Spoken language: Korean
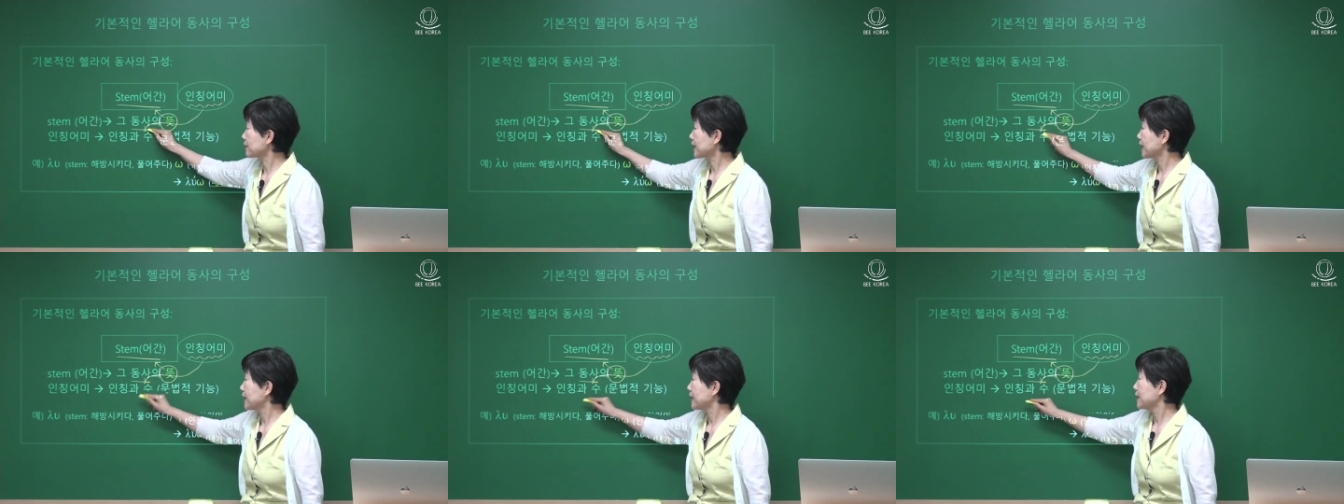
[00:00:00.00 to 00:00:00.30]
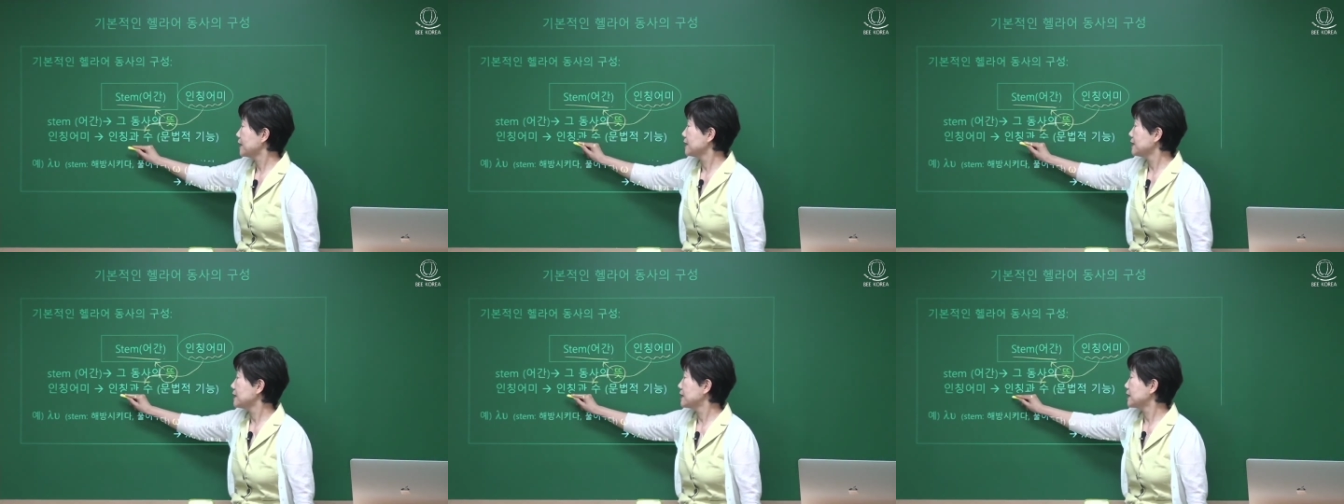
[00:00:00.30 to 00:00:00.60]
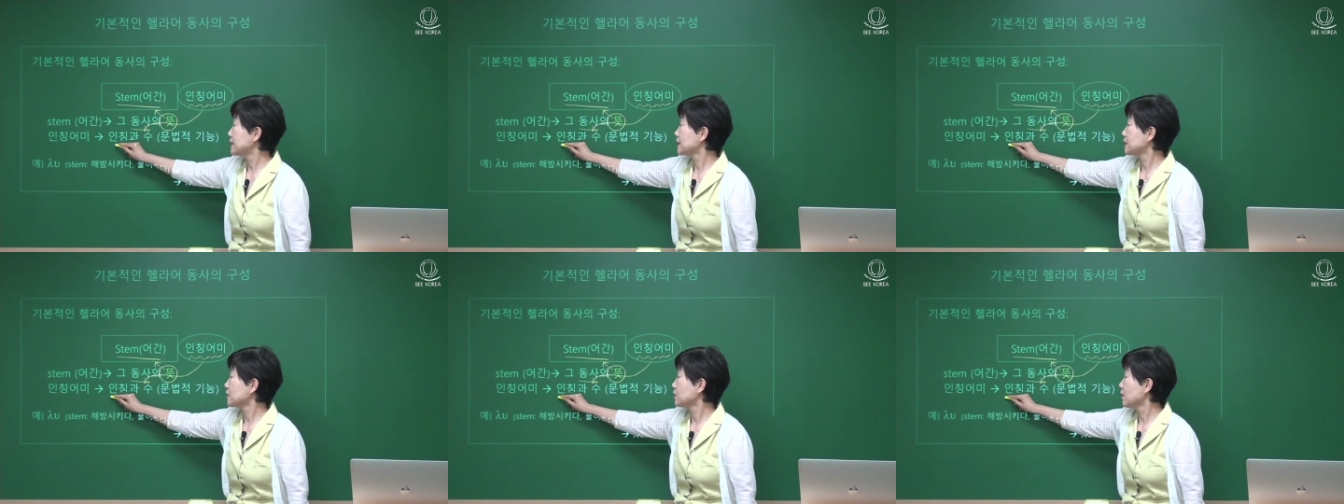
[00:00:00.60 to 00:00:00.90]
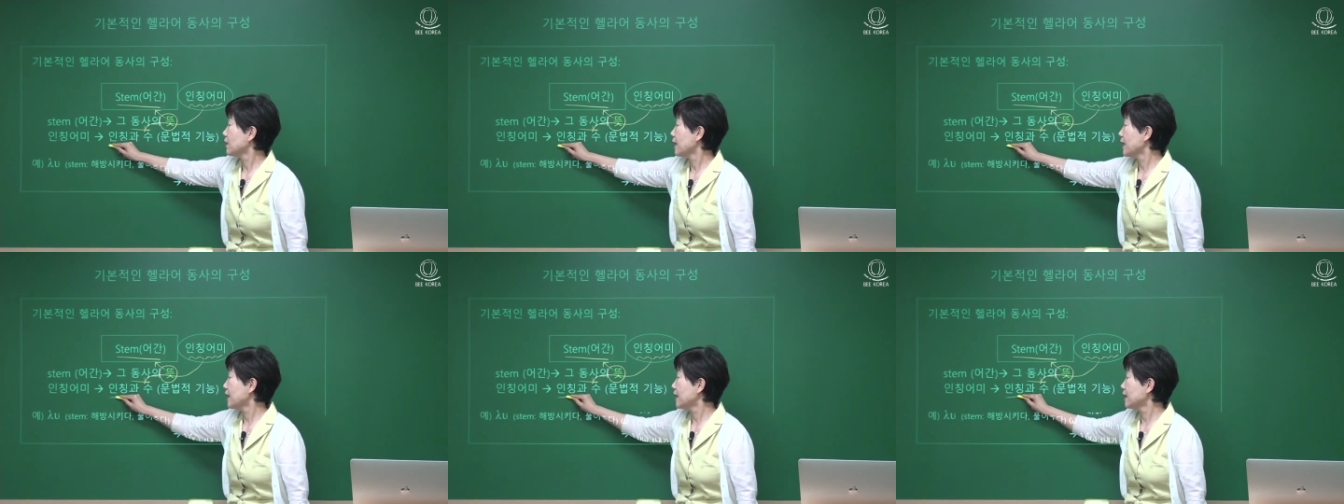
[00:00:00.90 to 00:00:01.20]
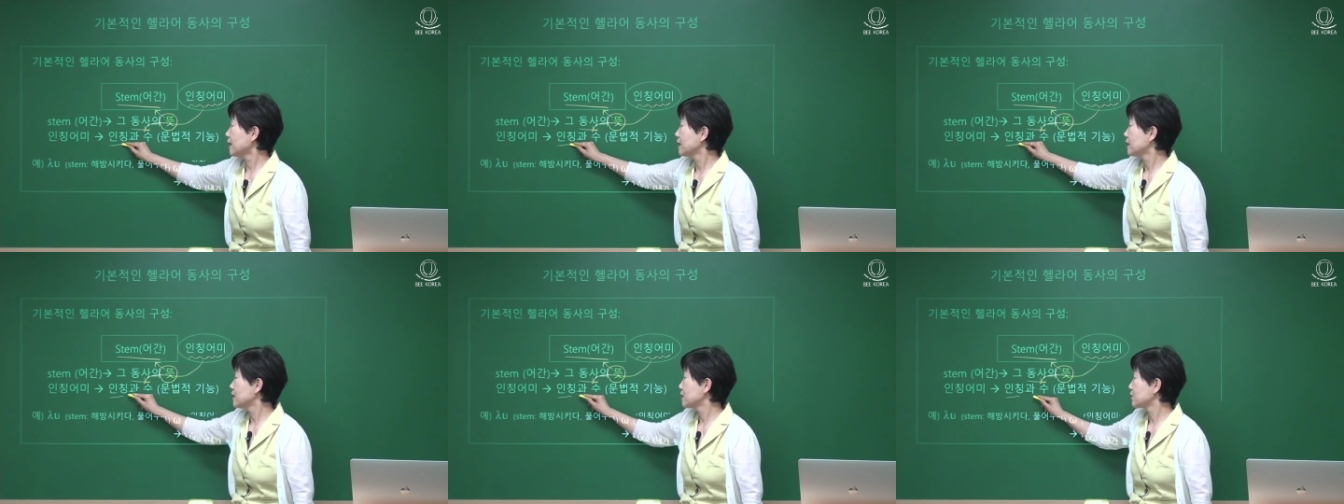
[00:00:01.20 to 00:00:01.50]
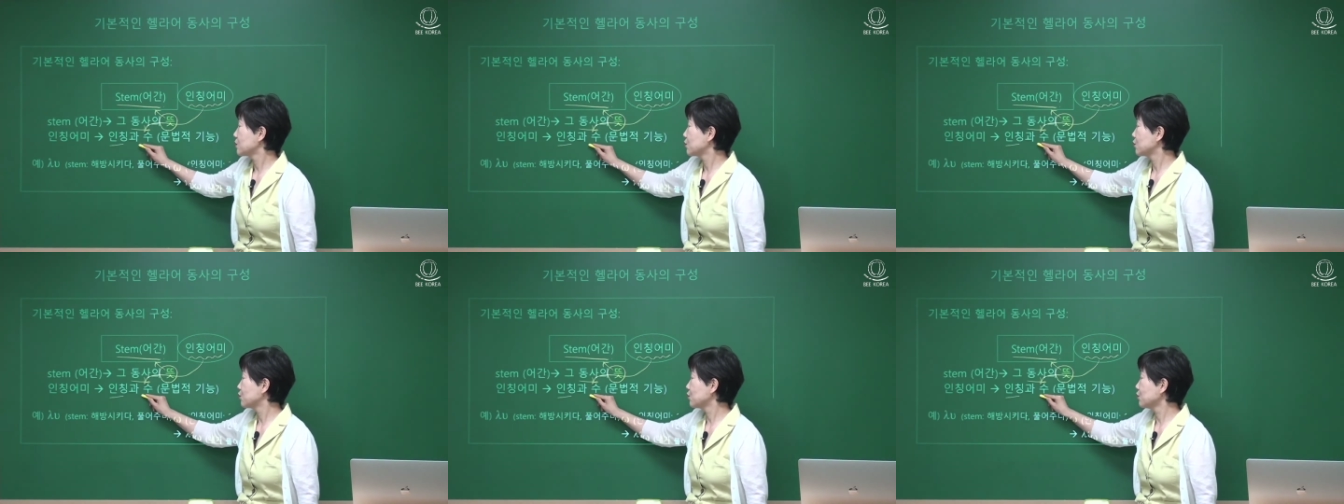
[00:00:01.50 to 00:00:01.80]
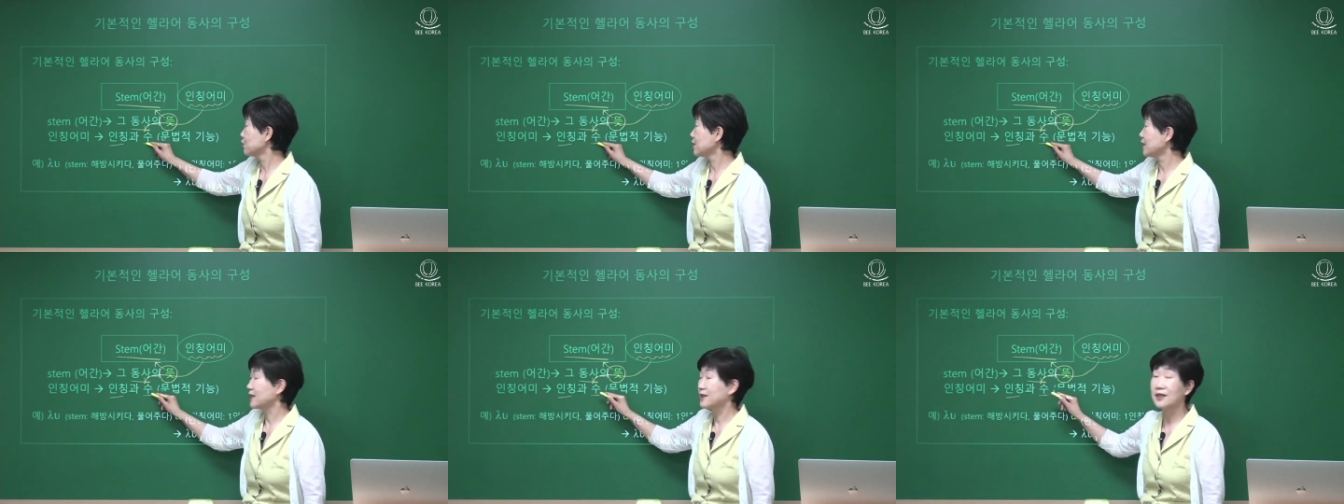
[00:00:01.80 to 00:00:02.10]
인칭과
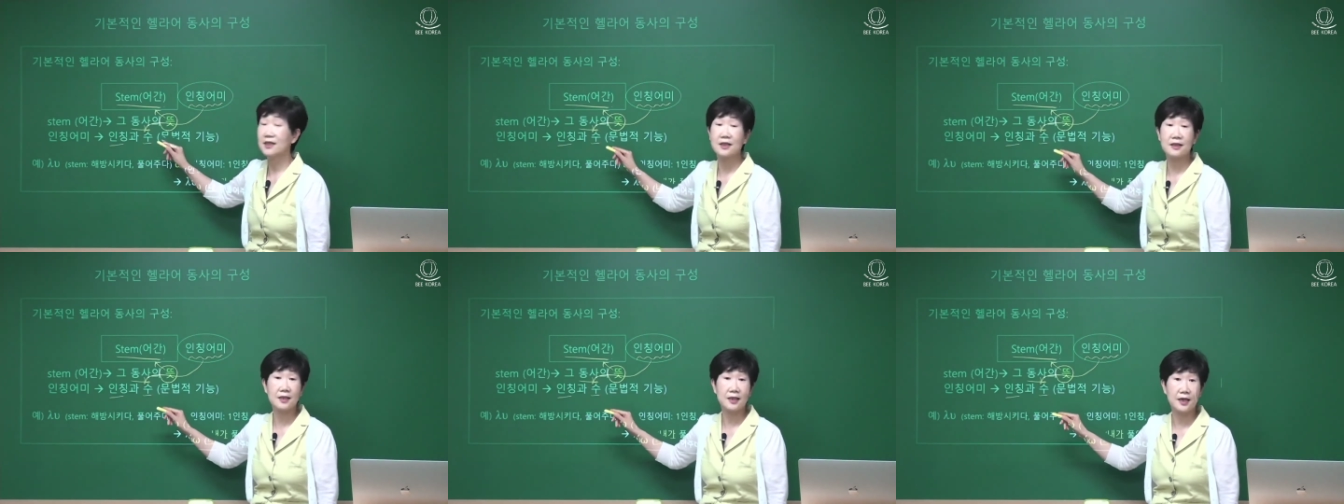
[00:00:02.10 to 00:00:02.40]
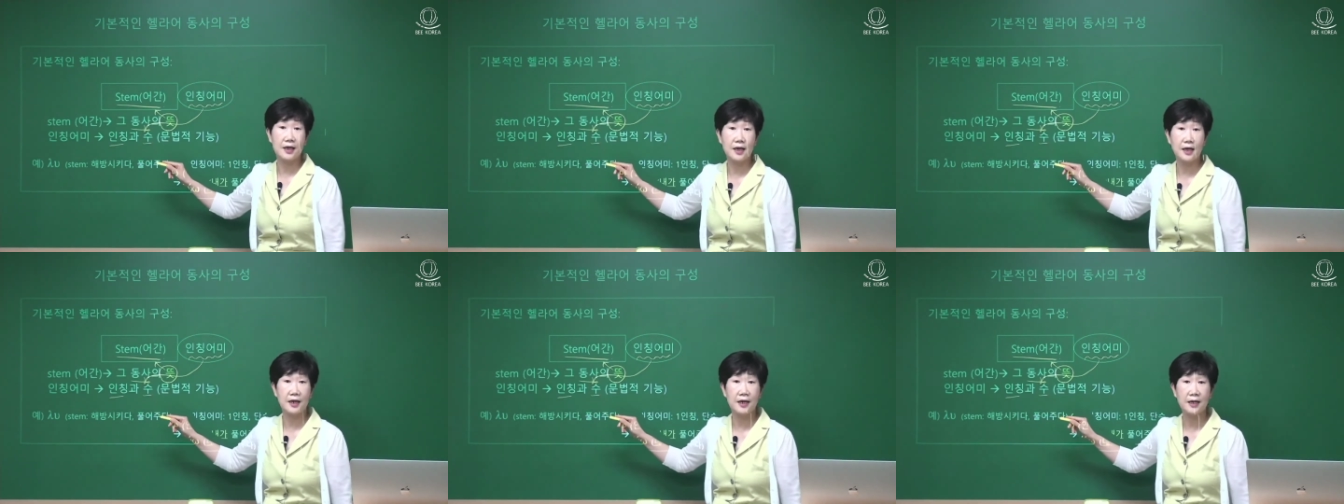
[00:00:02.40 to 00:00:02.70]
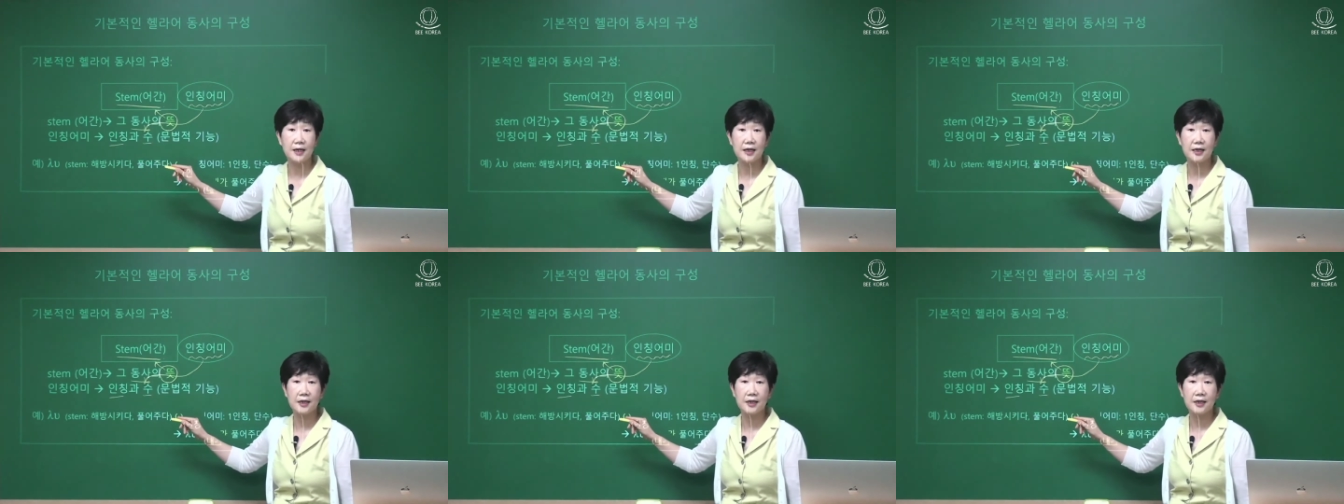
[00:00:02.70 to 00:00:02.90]
수를 나타낸다.